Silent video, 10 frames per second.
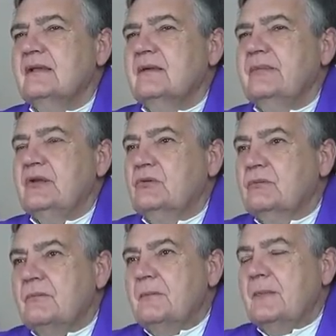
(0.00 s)

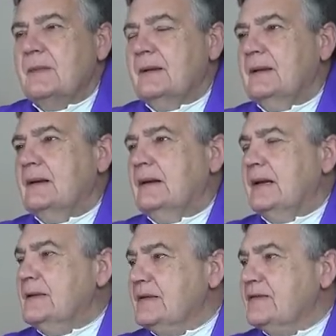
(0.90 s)
Pero
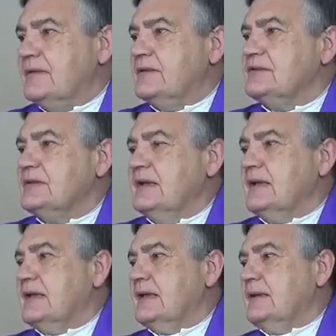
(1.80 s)
hay veces
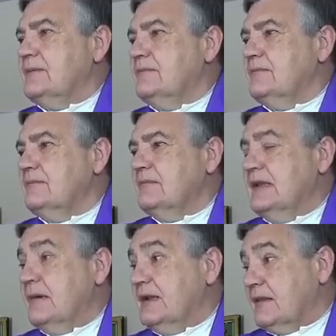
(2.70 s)
en que
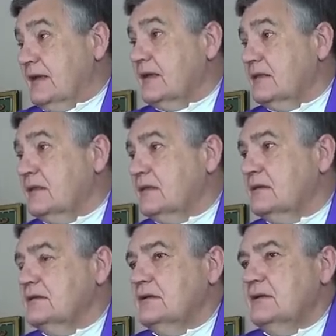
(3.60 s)
la verdad
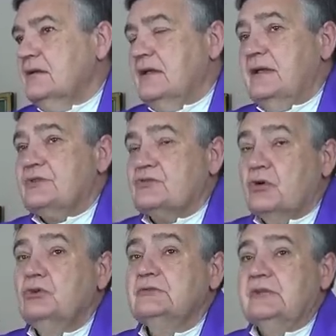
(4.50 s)

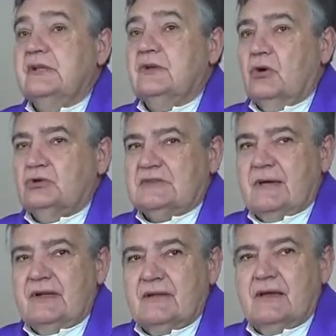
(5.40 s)
esconde otra
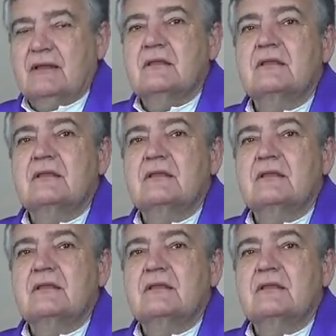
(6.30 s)
verdad.